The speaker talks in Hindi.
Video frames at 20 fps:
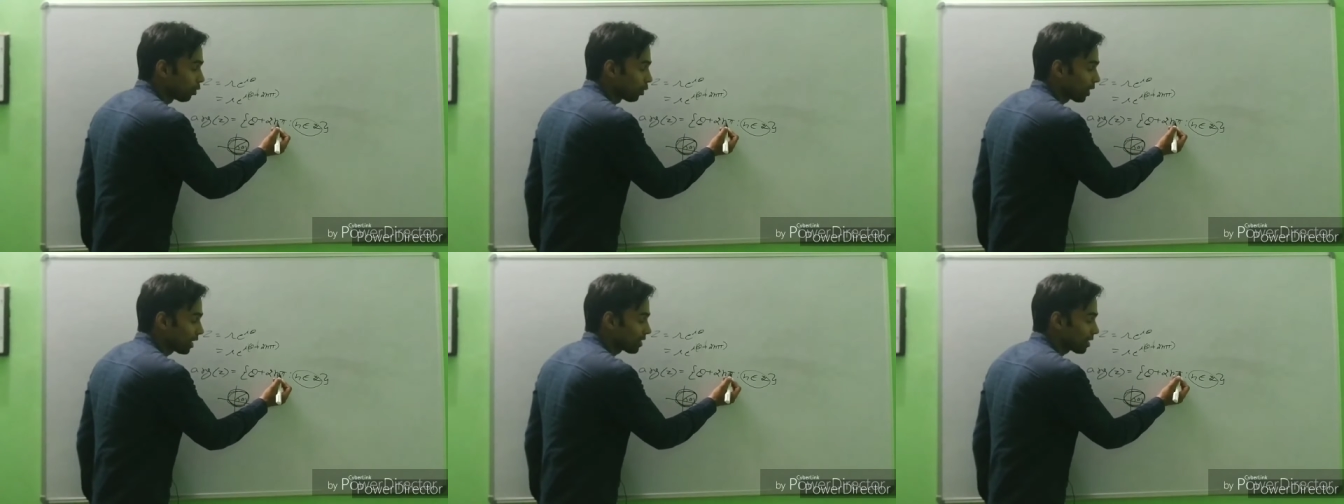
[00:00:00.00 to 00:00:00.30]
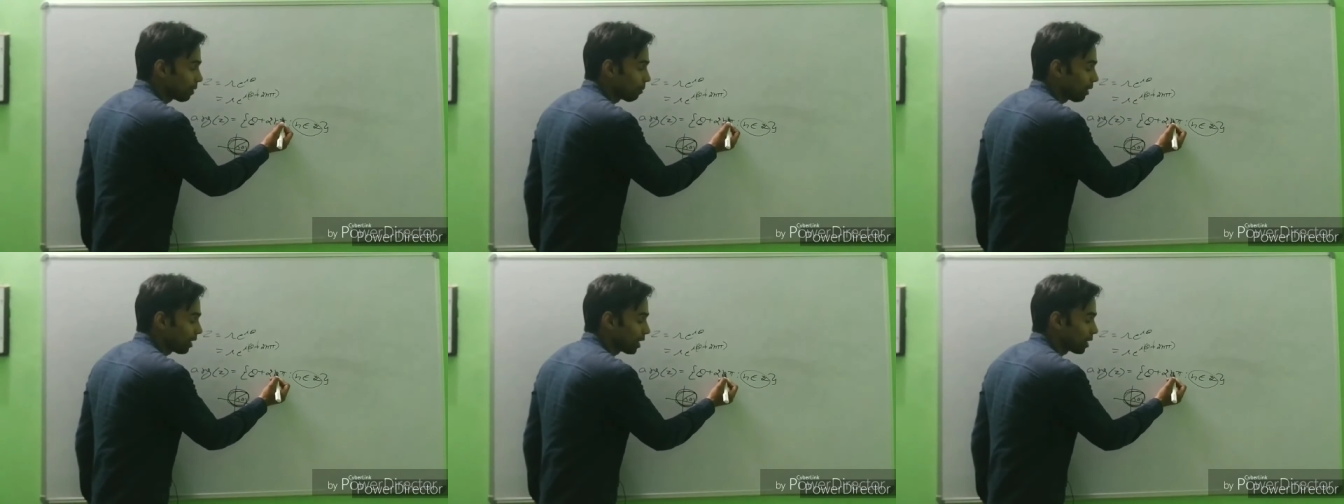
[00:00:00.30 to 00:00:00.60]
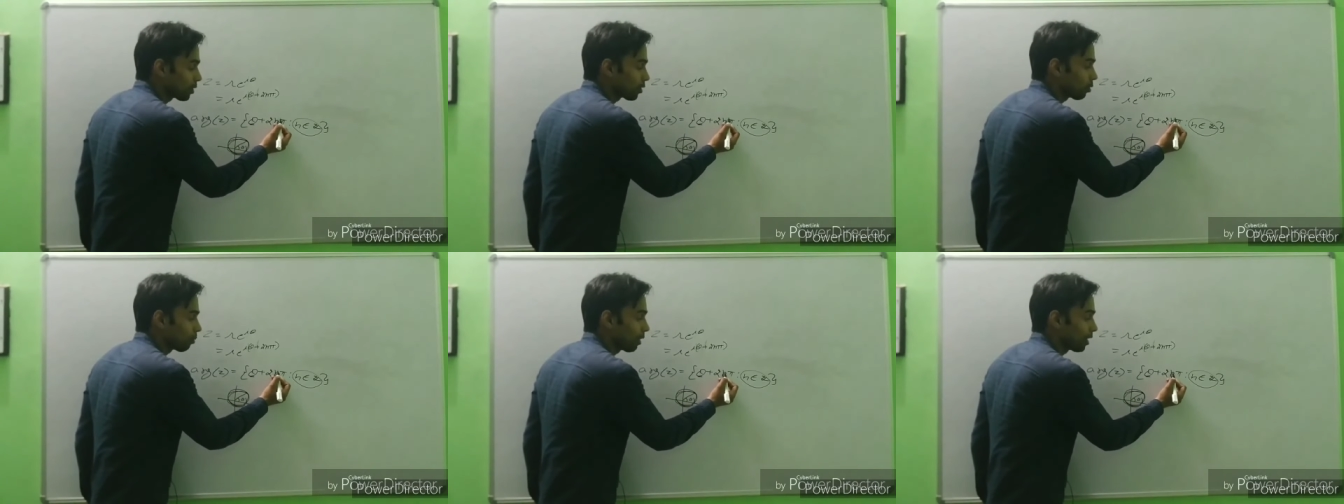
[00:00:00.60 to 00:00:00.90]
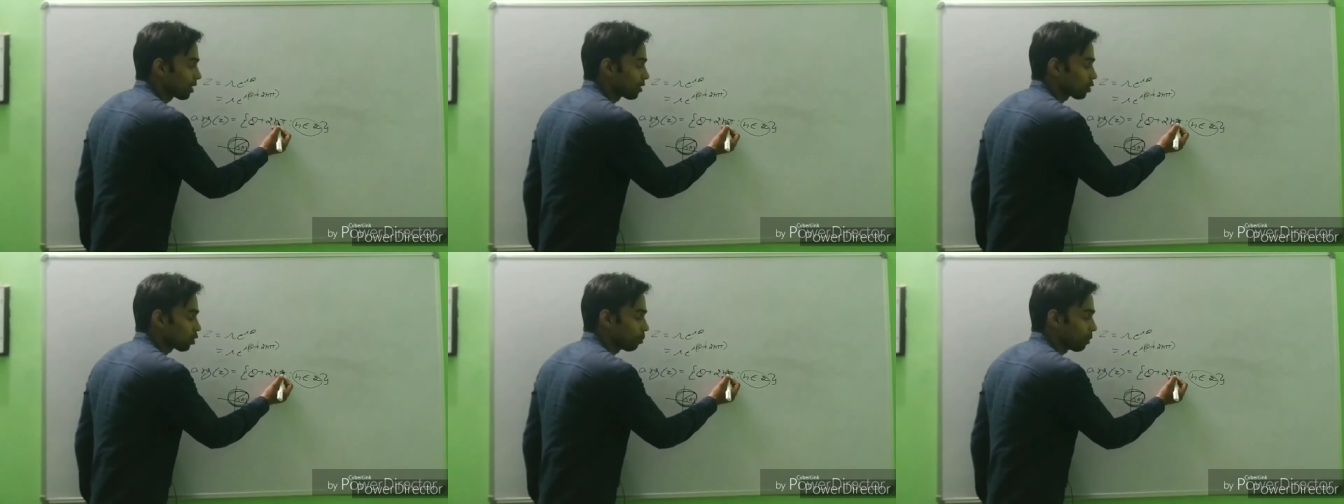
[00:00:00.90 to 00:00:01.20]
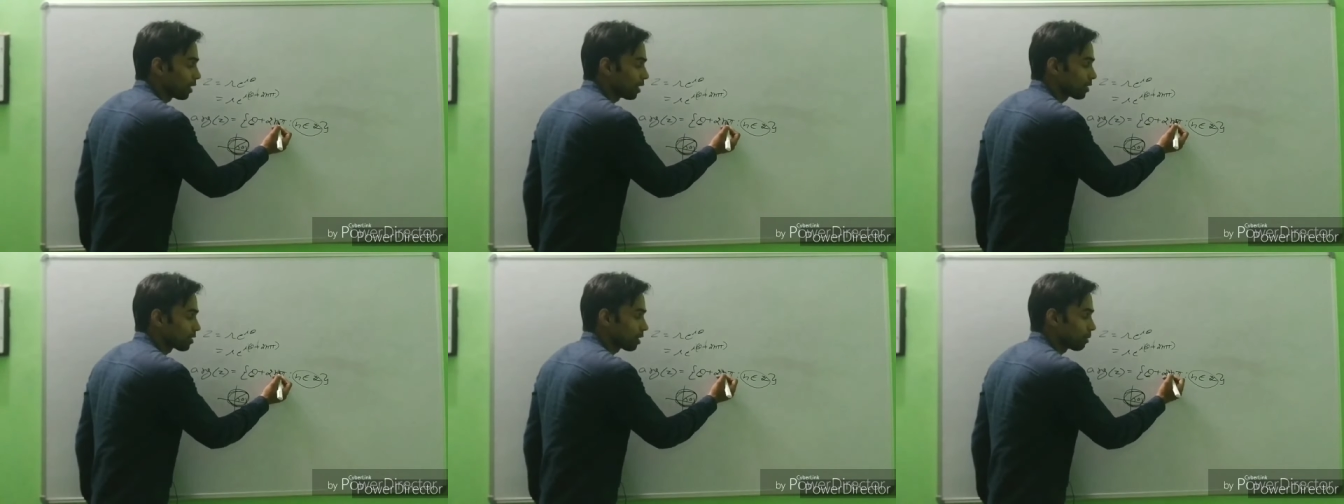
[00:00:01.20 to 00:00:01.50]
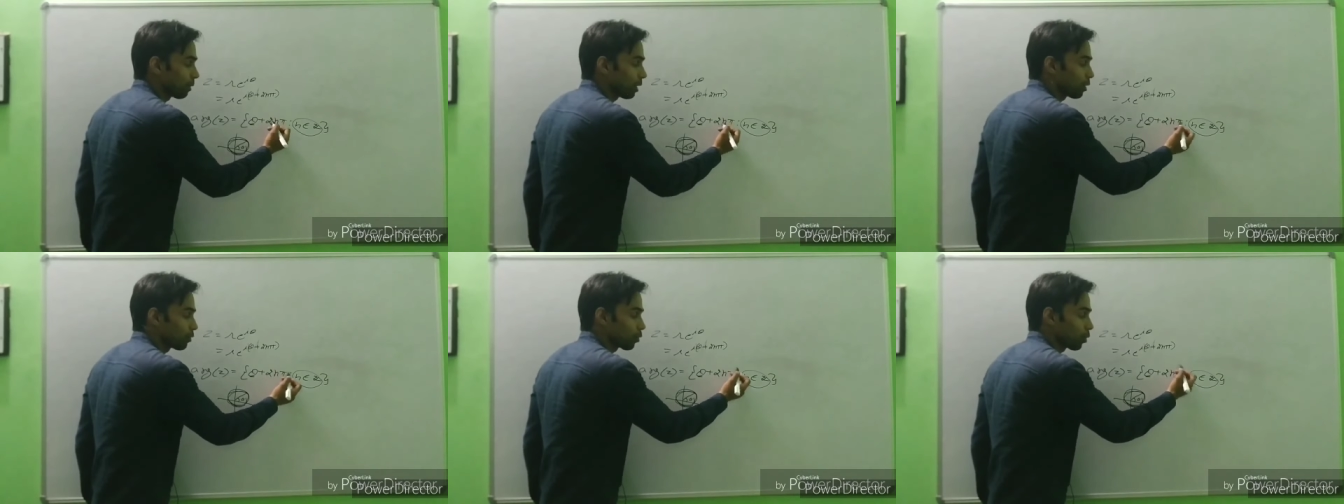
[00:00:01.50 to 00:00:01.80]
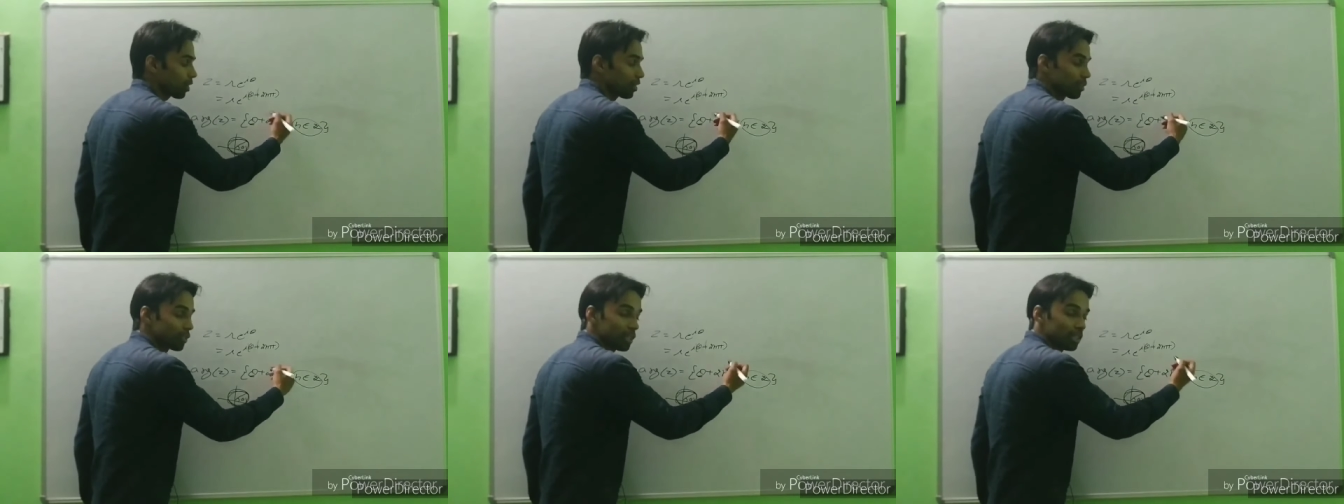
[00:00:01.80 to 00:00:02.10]
फोर ऐसे माइनस वन माइनस टू माइनस थ्री माइनस
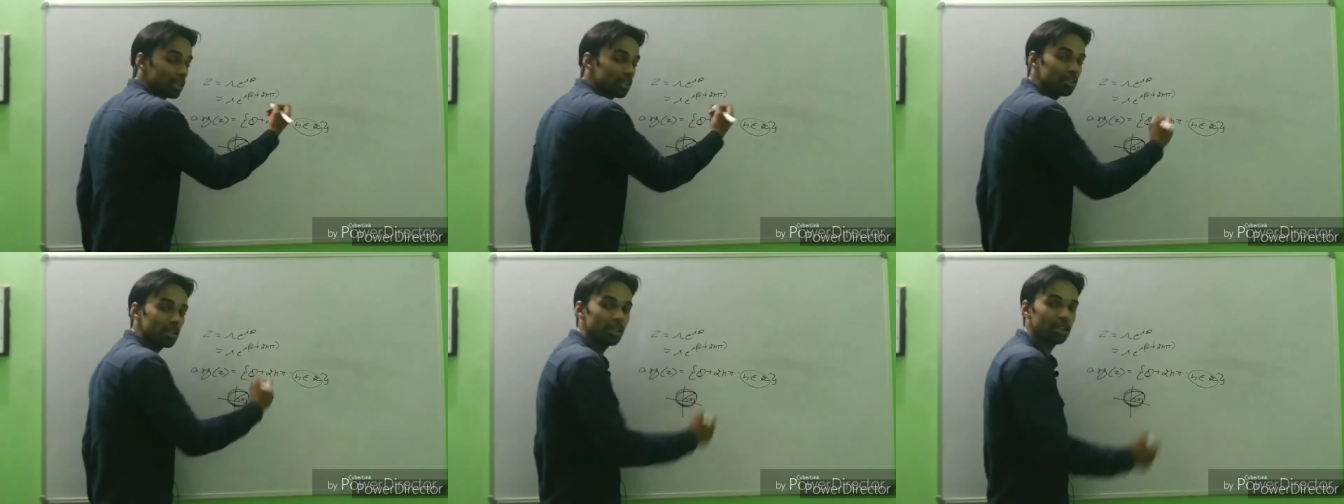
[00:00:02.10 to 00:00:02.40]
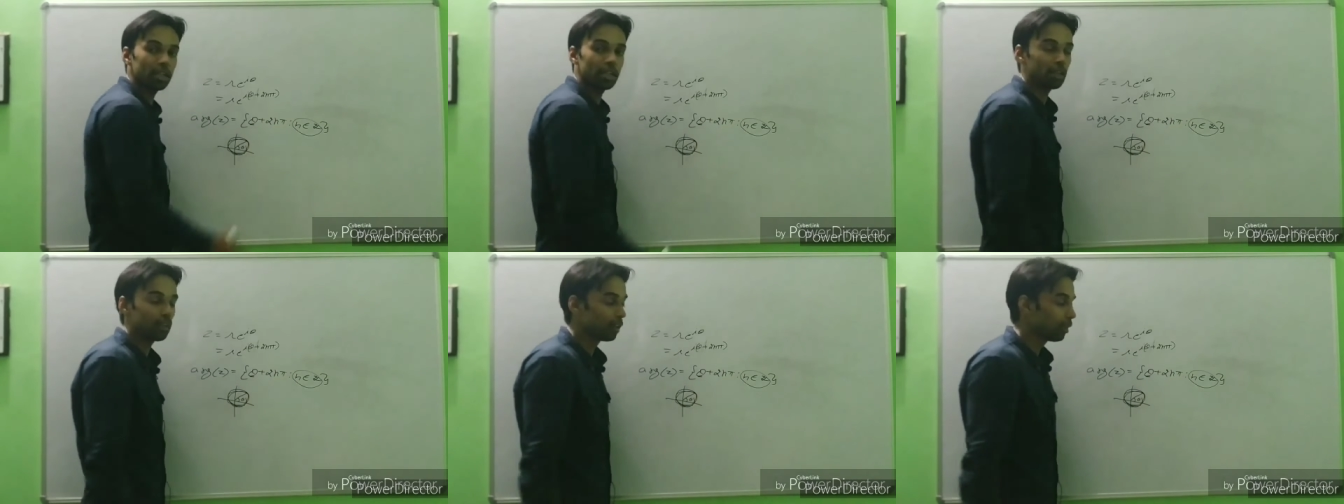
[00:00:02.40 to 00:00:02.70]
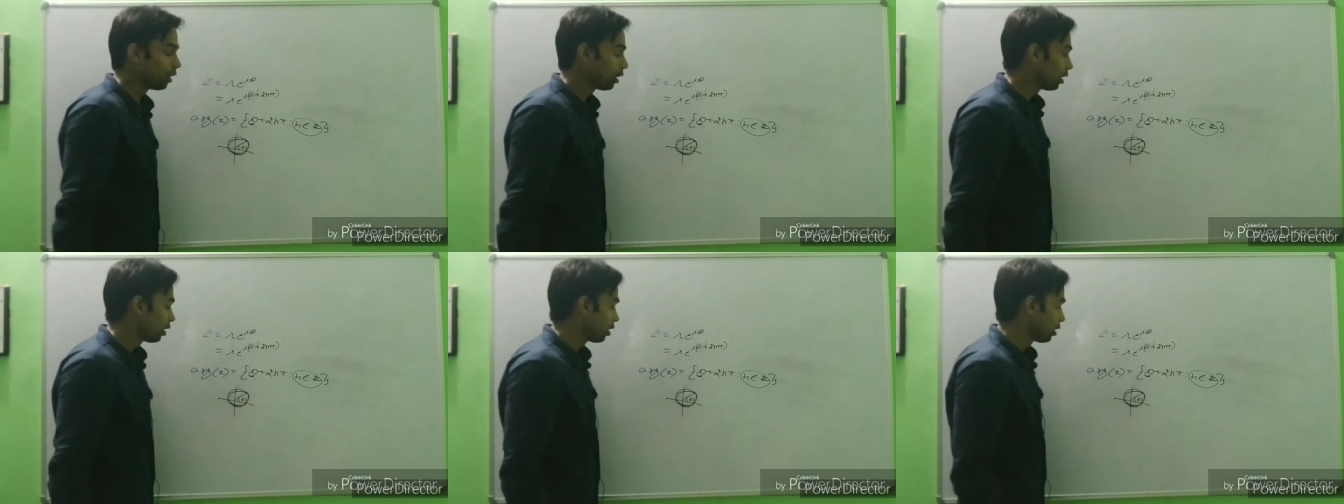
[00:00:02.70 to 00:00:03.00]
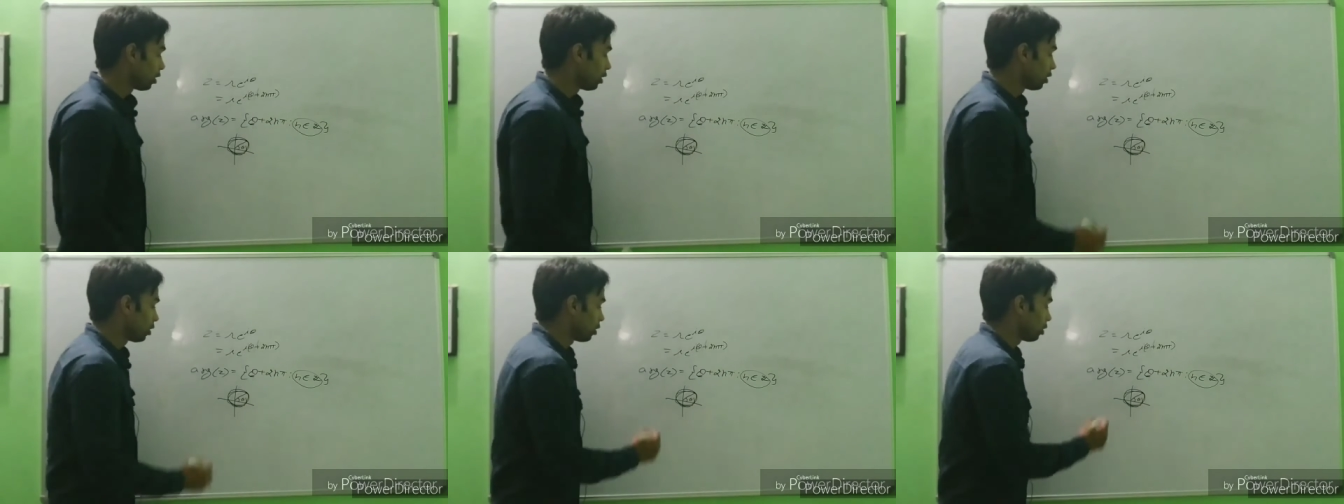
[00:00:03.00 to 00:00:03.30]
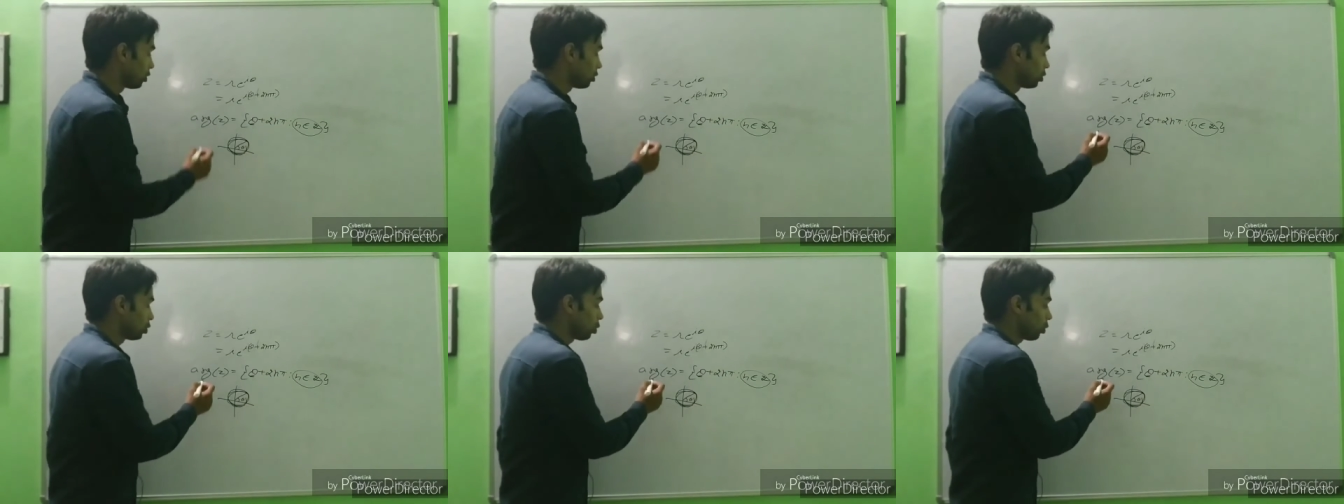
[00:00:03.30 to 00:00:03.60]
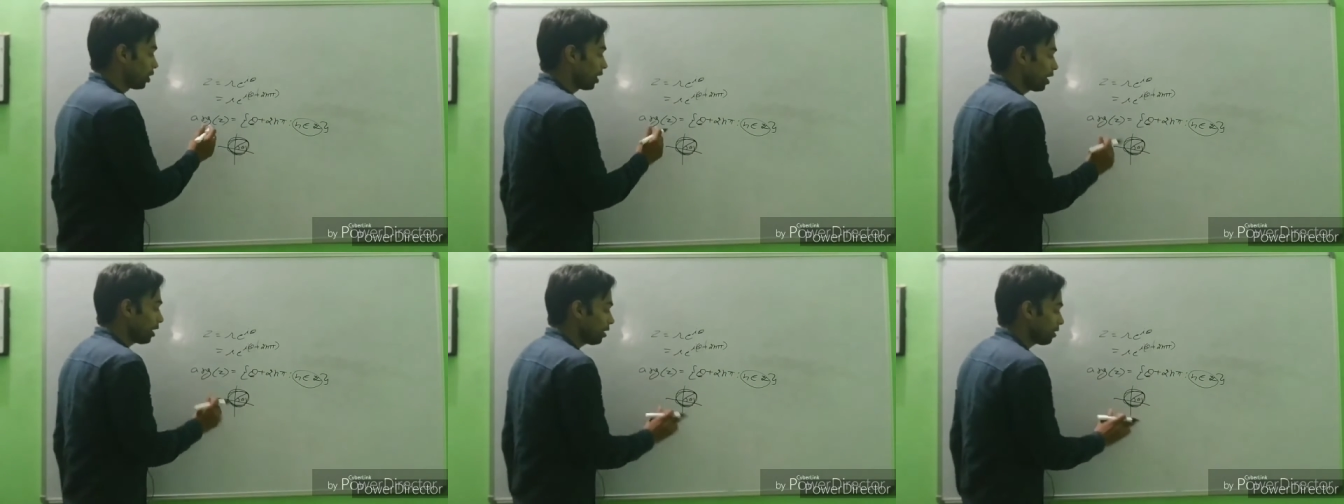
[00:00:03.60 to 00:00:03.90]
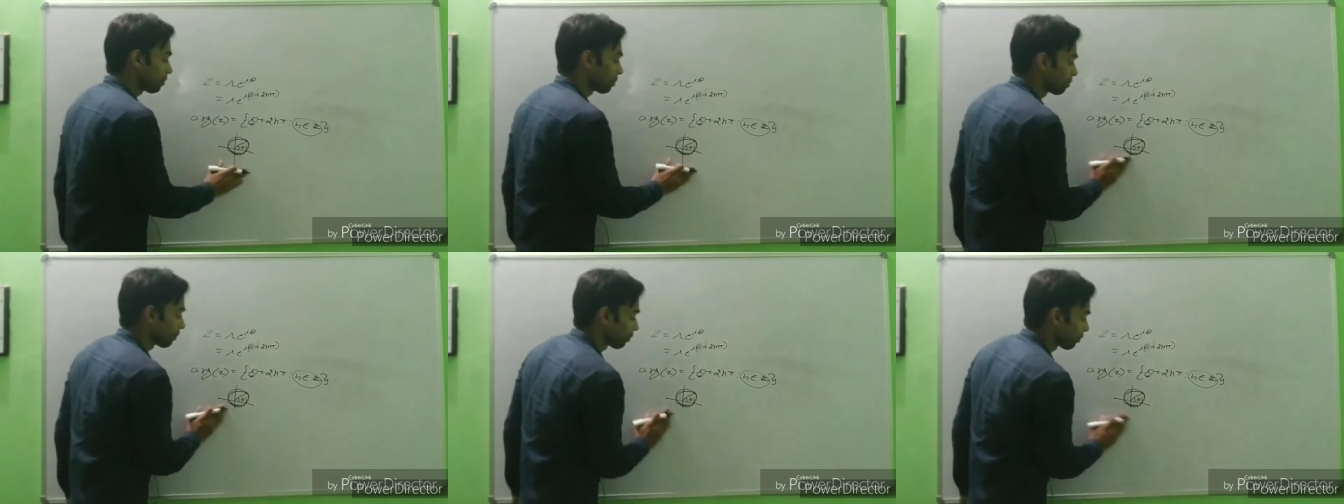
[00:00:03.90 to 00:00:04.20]
फोर ऐसे चलते जाएंगे तो ये